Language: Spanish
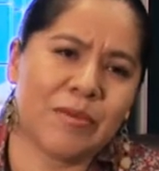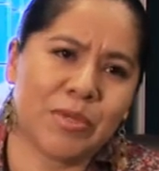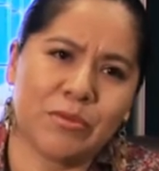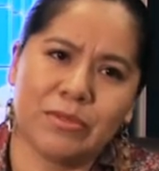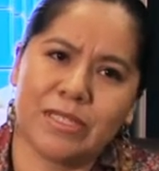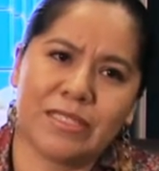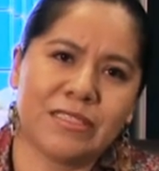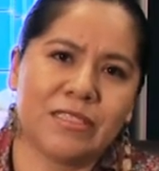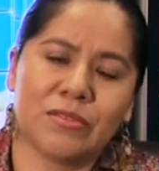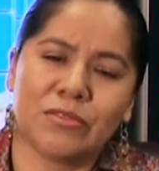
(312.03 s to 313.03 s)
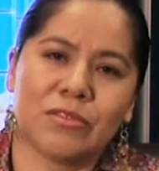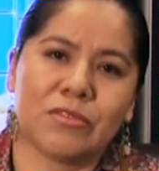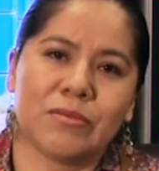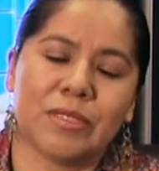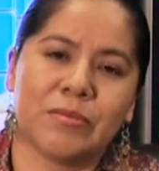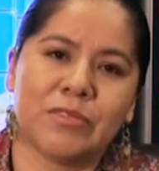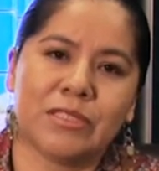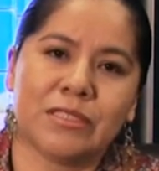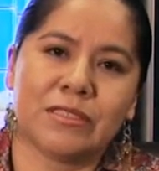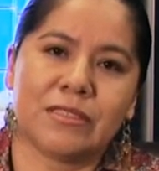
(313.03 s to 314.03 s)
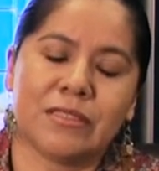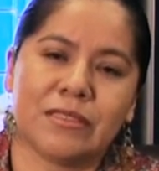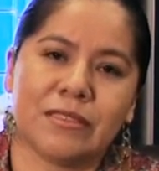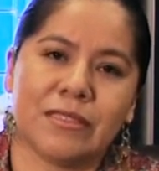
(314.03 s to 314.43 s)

preguntarles incluso sobre muchas eh,